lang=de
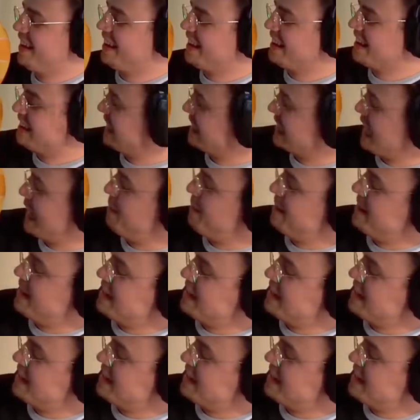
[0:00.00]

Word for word: Da kann man dann